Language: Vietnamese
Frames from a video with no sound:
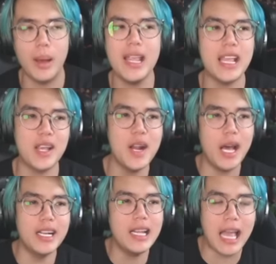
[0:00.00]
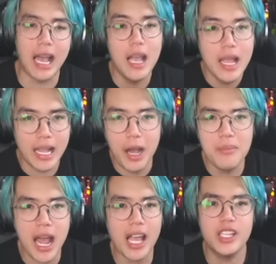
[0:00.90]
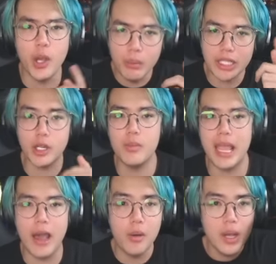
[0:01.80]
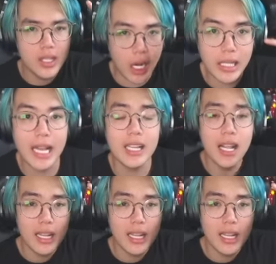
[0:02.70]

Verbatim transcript: Bởi vậy cho nên đó là ngày hôm nay chúng ta sẽ cùng nhau thử thách